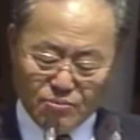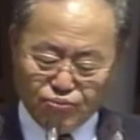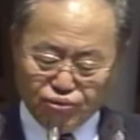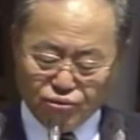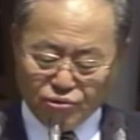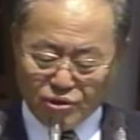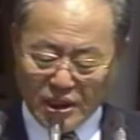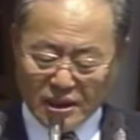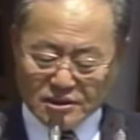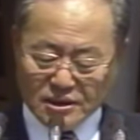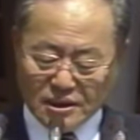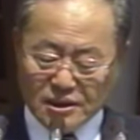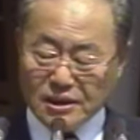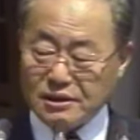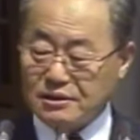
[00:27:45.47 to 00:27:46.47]
부흥
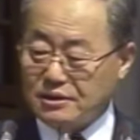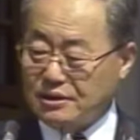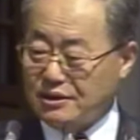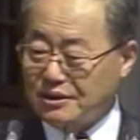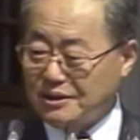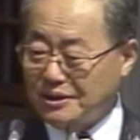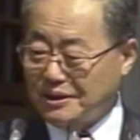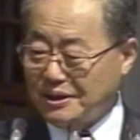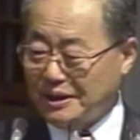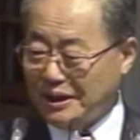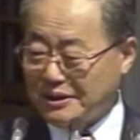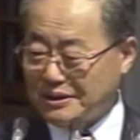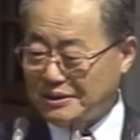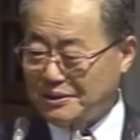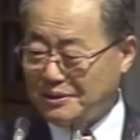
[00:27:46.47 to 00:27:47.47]
강사들이 흔히 그렇게
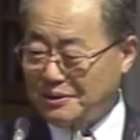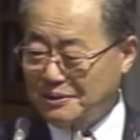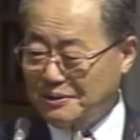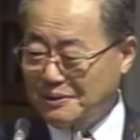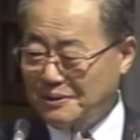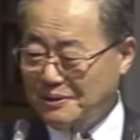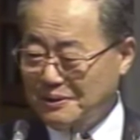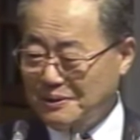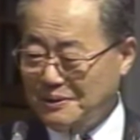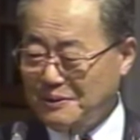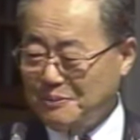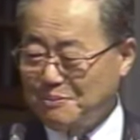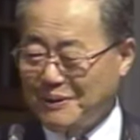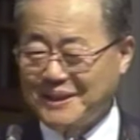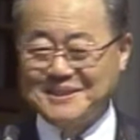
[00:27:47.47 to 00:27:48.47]
하죠. 예?
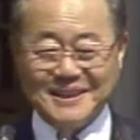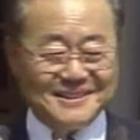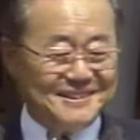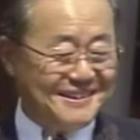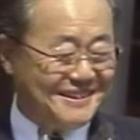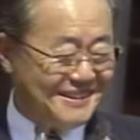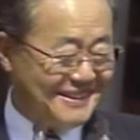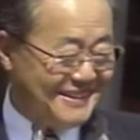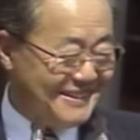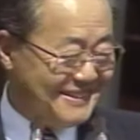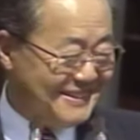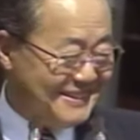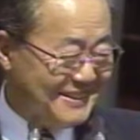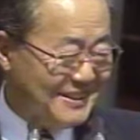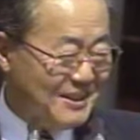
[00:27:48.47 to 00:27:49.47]
바싹 따라가요.
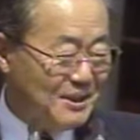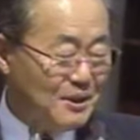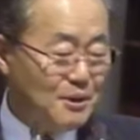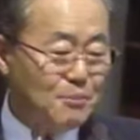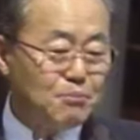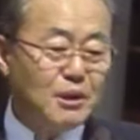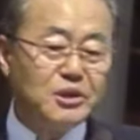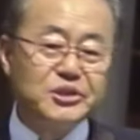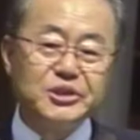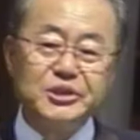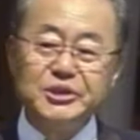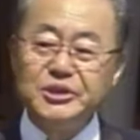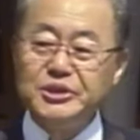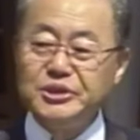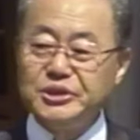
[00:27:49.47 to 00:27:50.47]

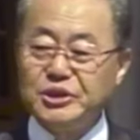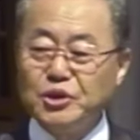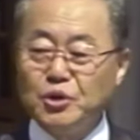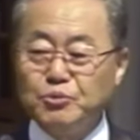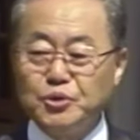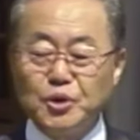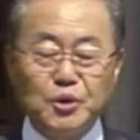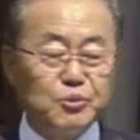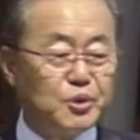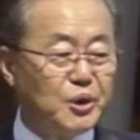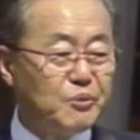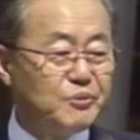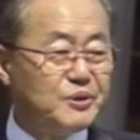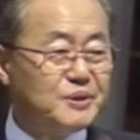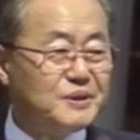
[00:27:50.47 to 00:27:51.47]
멀쩡히 오물오물하
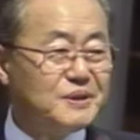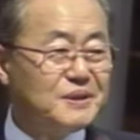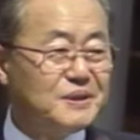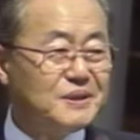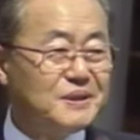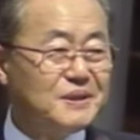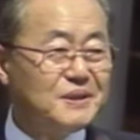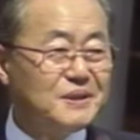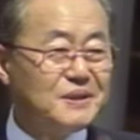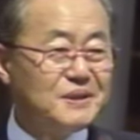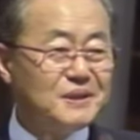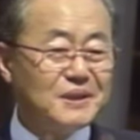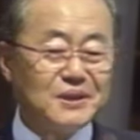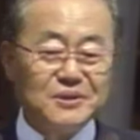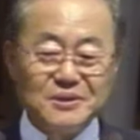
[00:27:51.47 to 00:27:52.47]

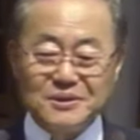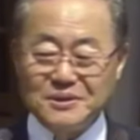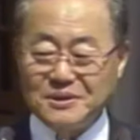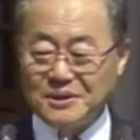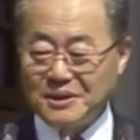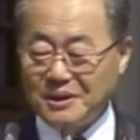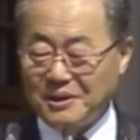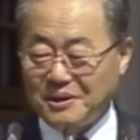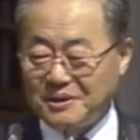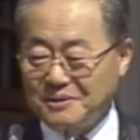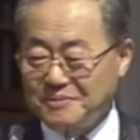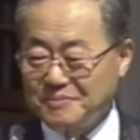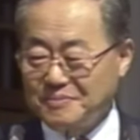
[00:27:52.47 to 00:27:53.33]
내가 그저께